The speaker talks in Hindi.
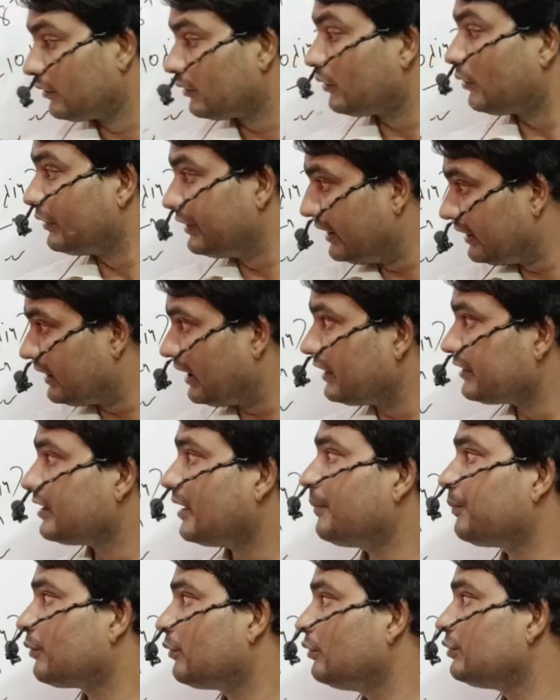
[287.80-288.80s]
तो ये था
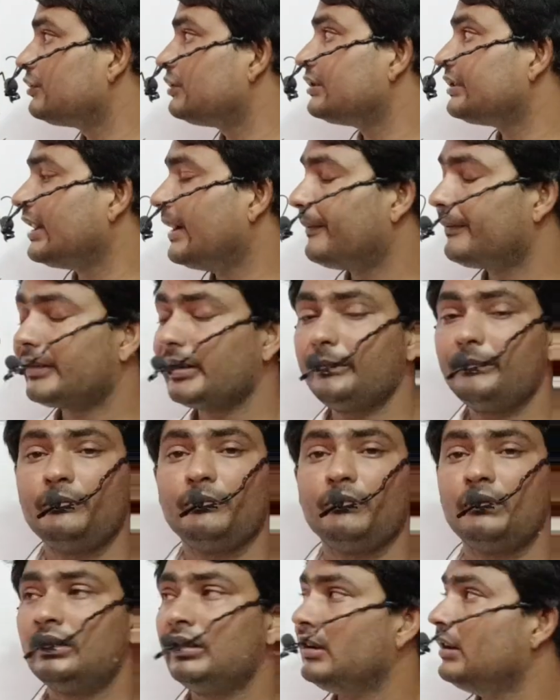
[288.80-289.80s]
सब कुछ सेफ्टम
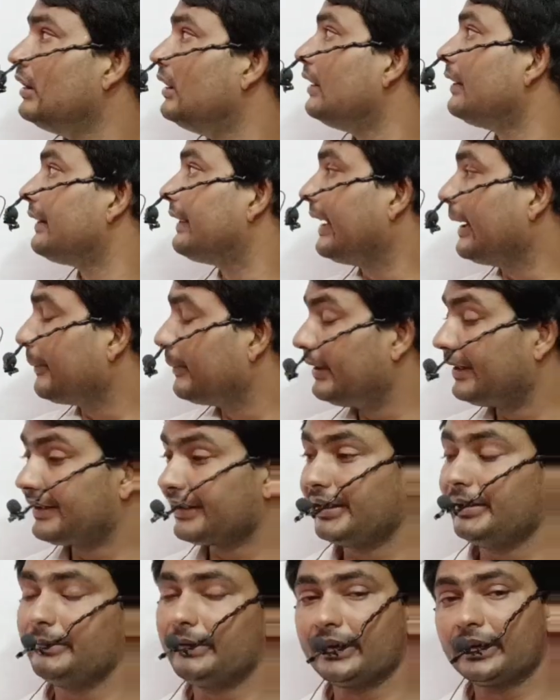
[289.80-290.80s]
टेबलेट के